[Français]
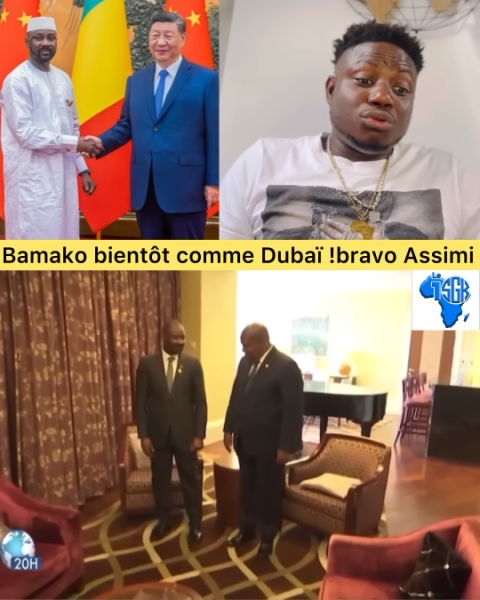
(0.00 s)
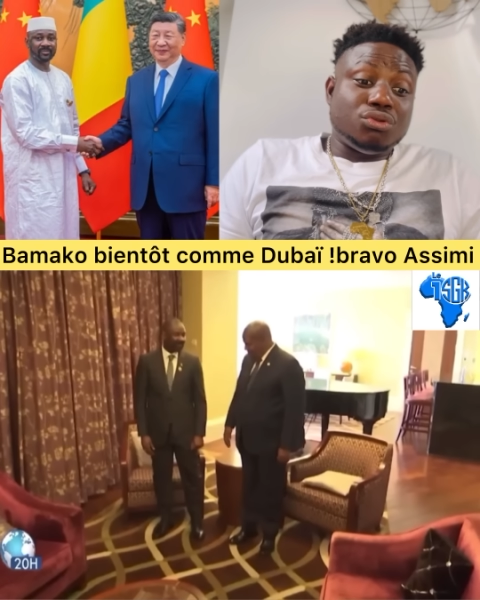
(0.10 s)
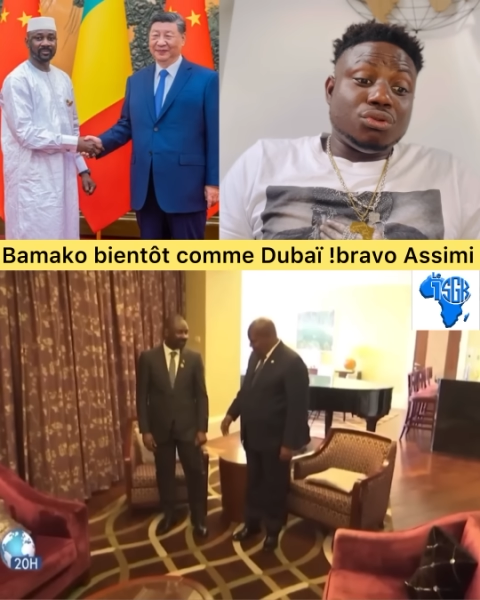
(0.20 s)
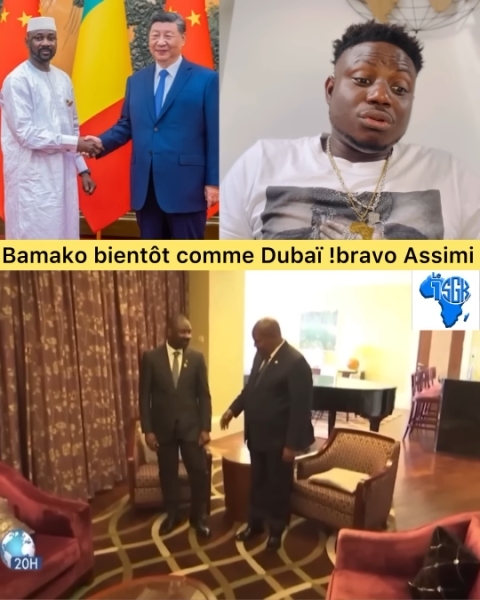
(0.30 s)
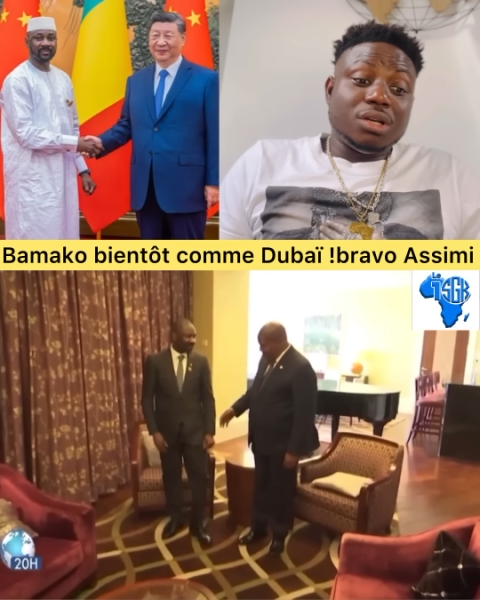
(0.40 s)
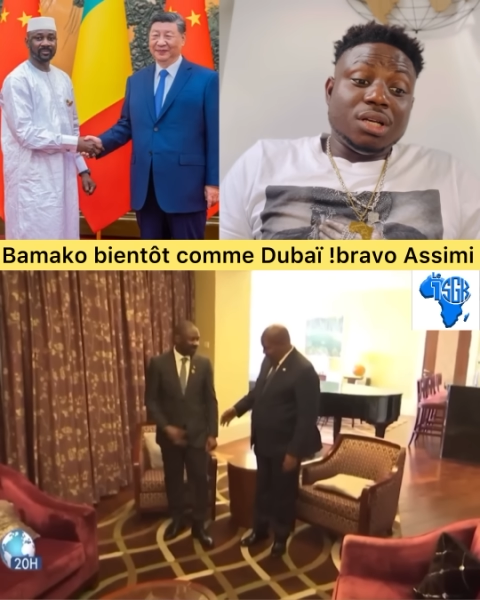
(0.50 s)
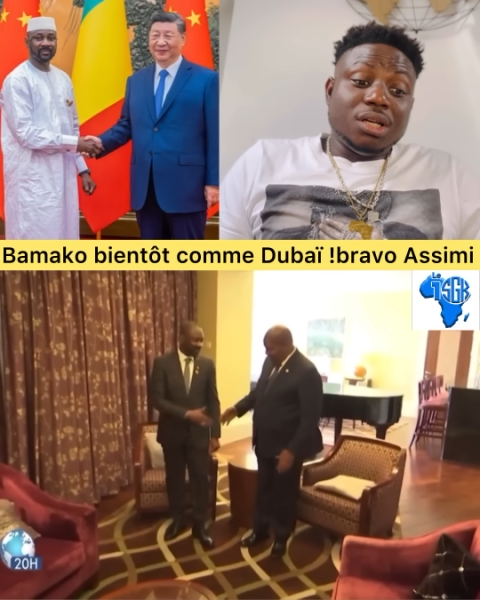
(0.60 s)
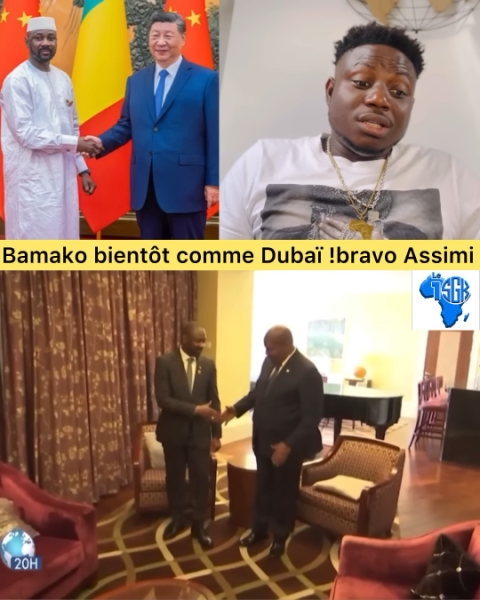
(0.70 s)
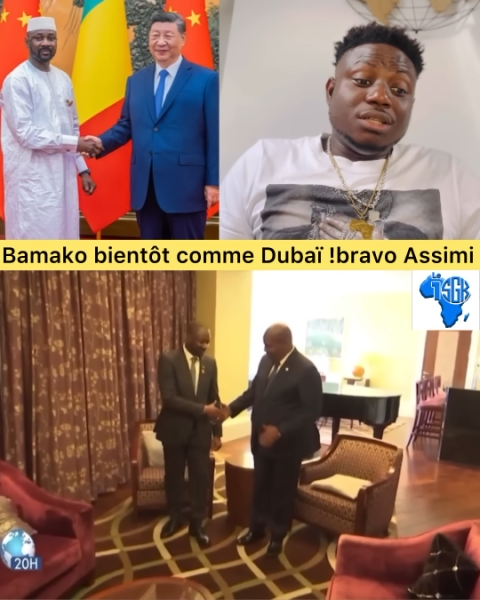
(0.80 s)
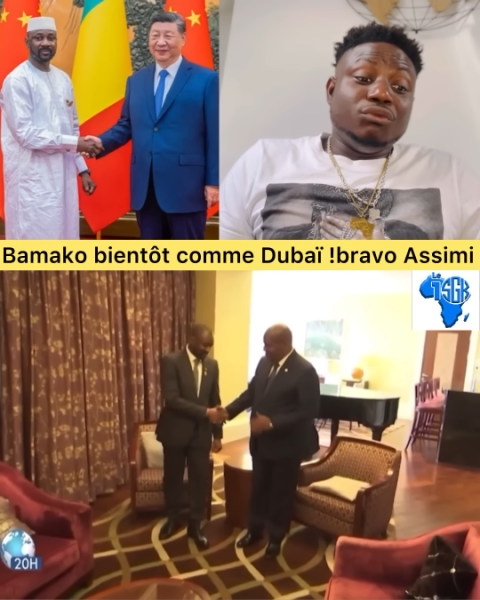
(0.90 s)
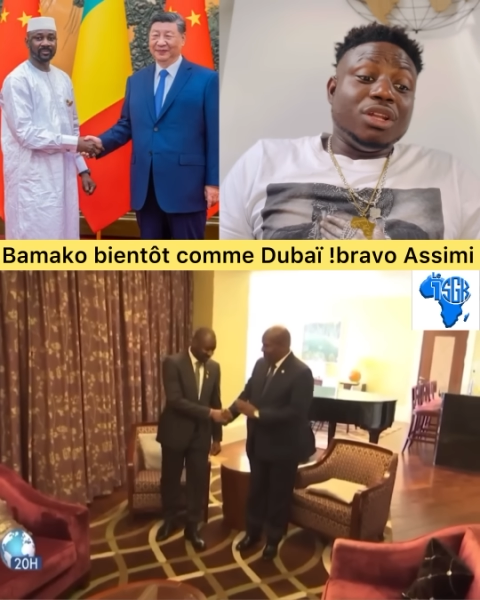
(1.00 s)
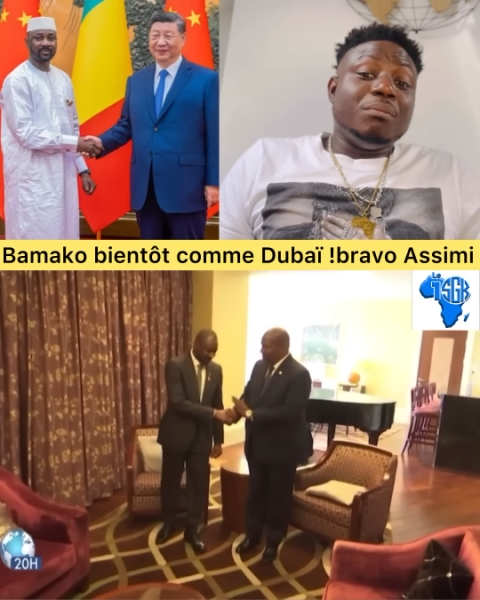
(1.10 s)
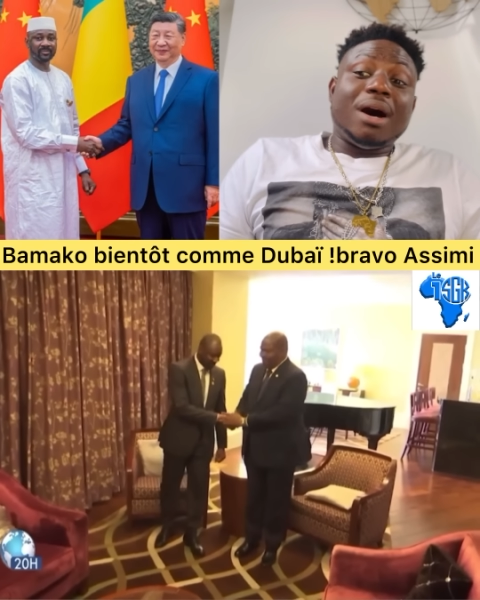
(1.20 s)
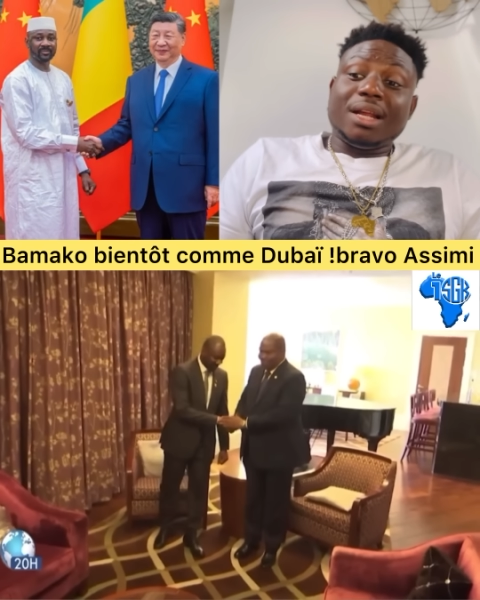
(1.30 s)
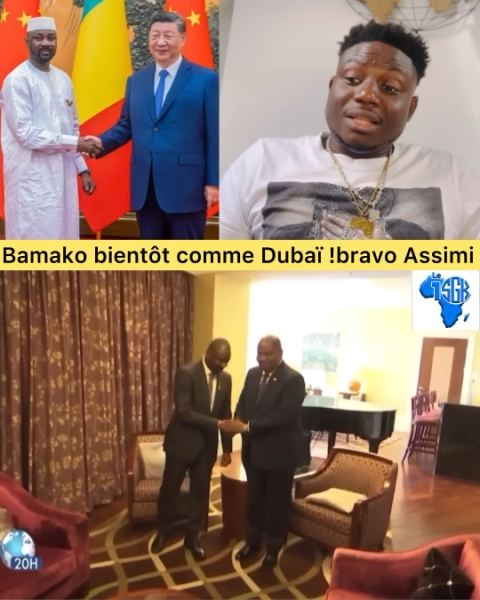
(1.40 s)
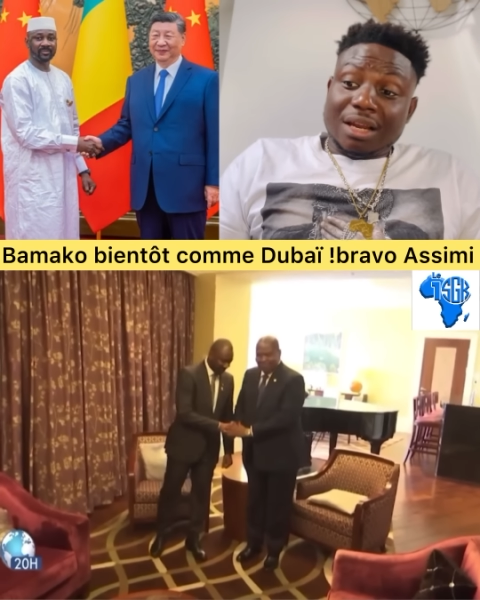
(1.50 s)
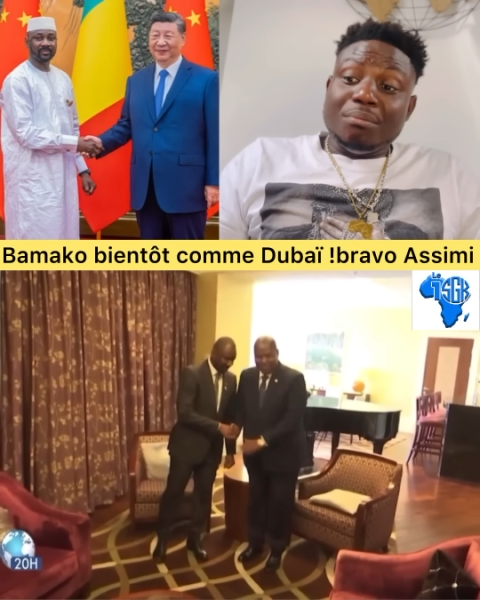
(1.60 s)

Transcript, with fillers: ce, je voudrais m'arrêter là.